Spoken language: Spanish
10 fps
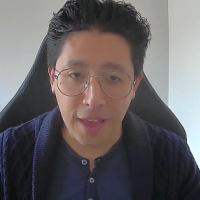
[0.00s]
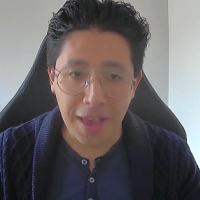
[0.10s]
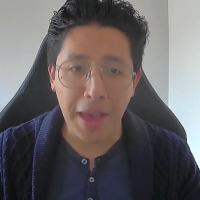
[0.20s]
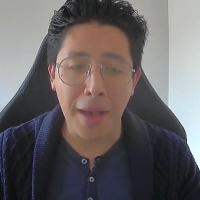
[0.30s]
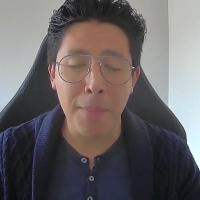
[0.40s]

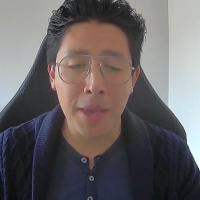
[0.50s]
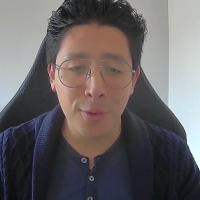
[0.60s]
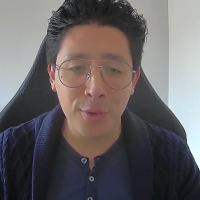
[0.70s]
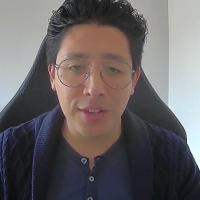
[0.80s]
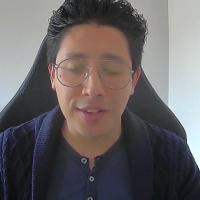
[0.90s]
a
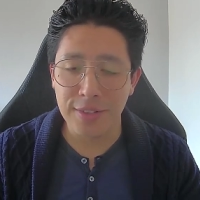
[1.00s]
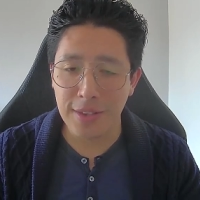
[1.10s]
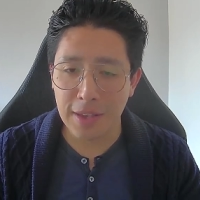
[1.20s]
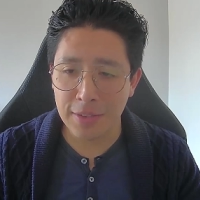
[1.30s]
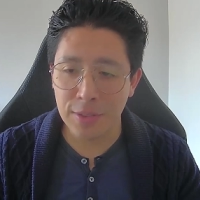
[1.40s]
menos que
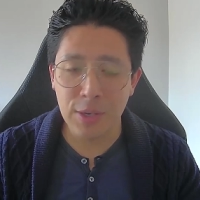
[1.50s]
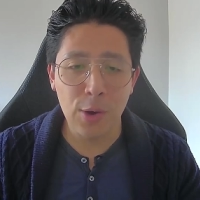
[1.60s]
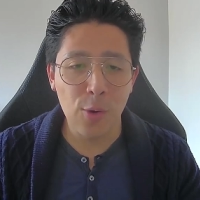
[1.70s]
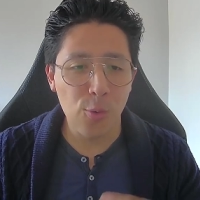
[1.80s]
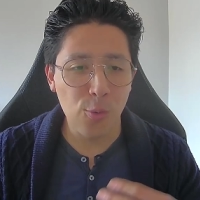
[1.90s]
seas
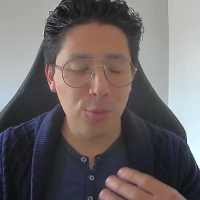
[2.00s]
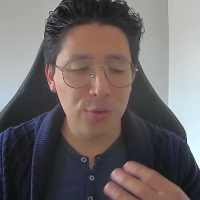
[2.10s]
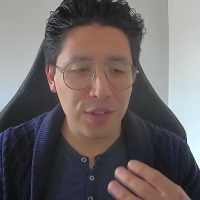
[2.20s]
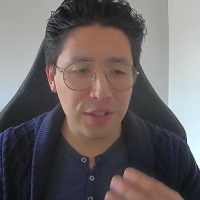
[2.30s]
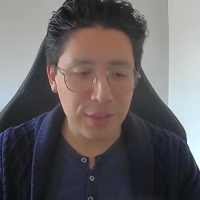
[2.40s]
un
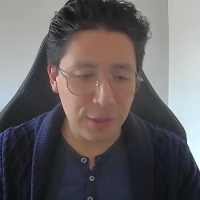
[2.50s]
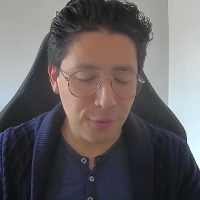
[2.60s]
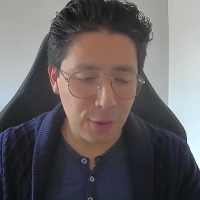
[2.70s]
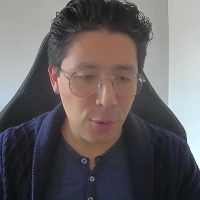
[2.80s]
científico,